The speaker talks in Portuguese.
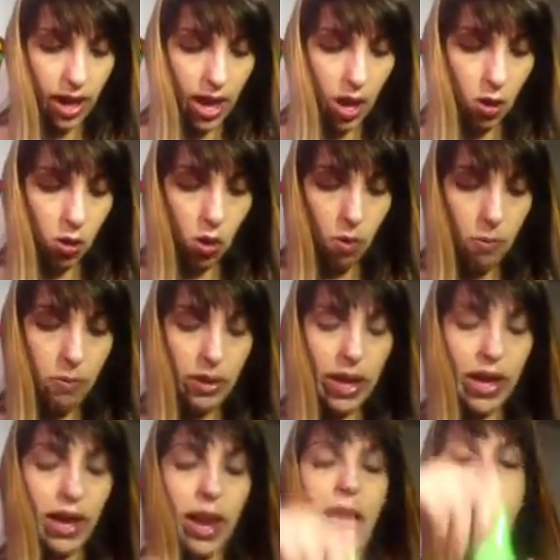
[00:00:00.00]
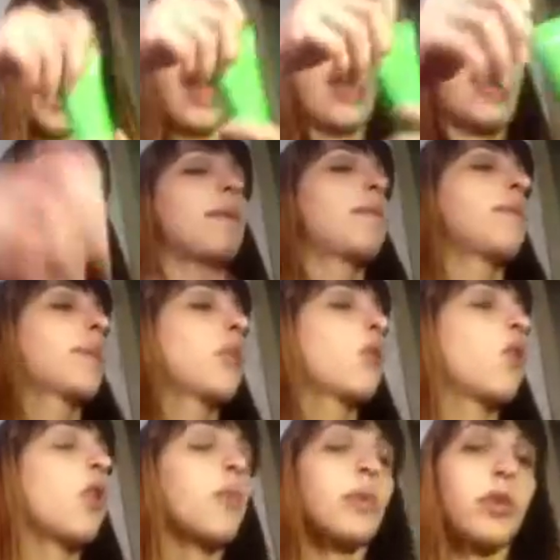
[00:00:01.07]
eu comprei lá,
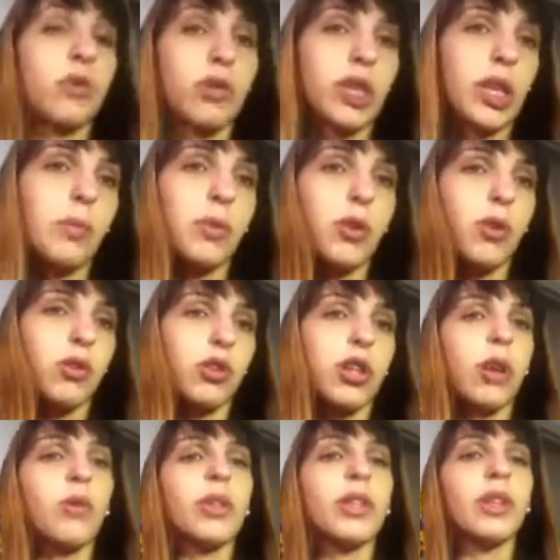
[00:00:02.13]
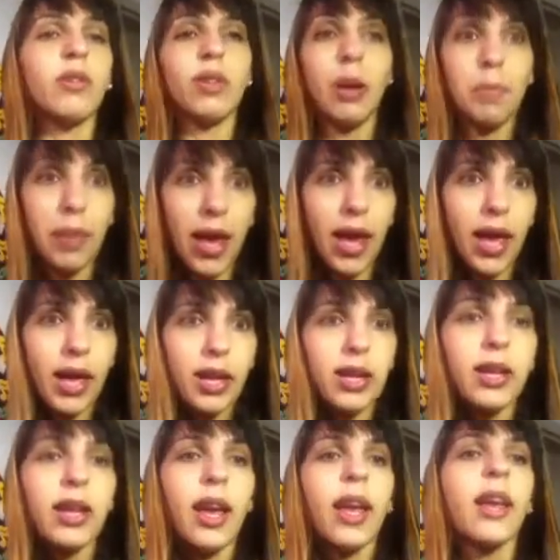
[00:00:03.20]
como eu sempre gosto de estar tá cuidando da
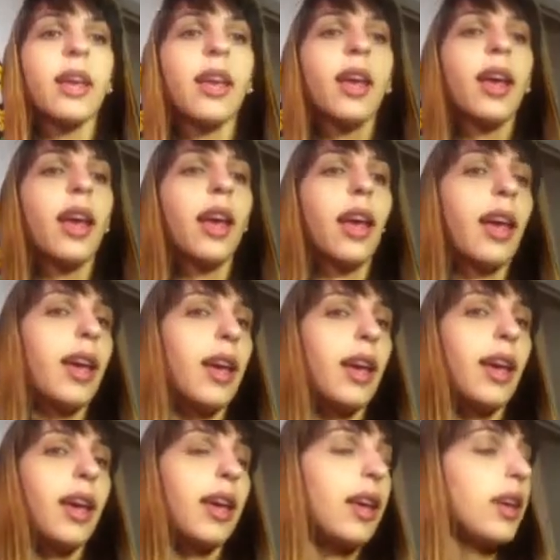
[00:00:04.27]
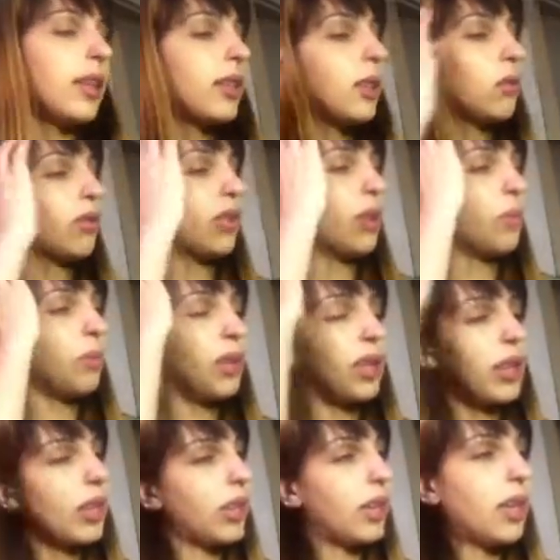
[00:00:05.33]
pele, né? É, então
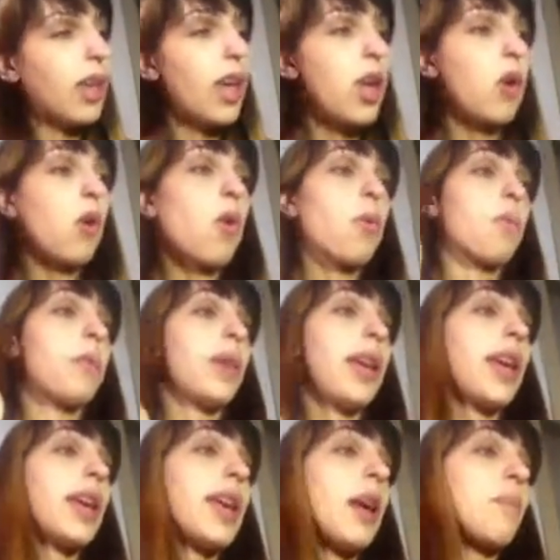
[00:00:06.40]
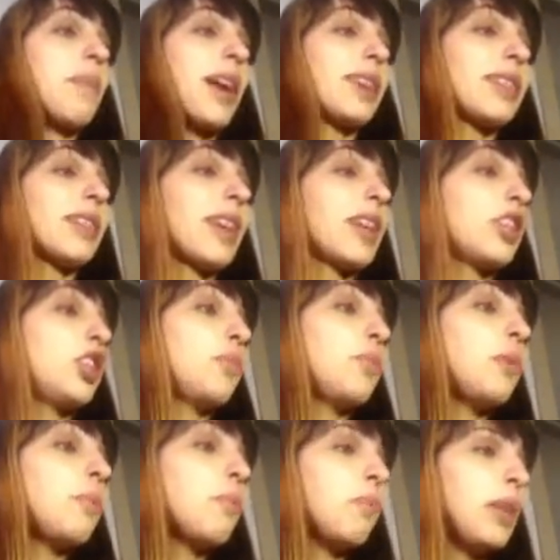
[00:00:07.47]
sempre. Eu comprei a máscara de
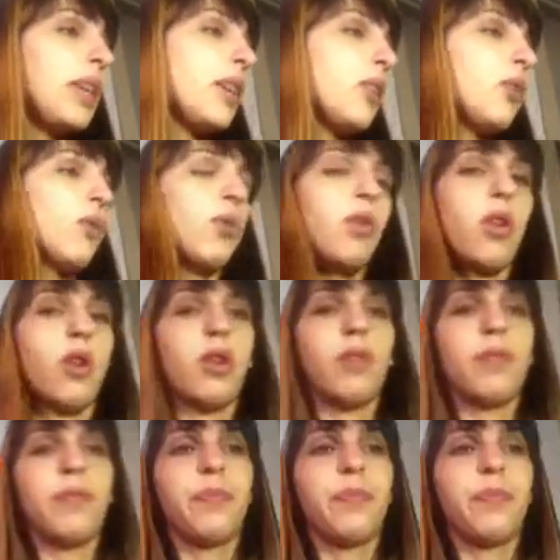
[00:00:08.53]
pepino, ó.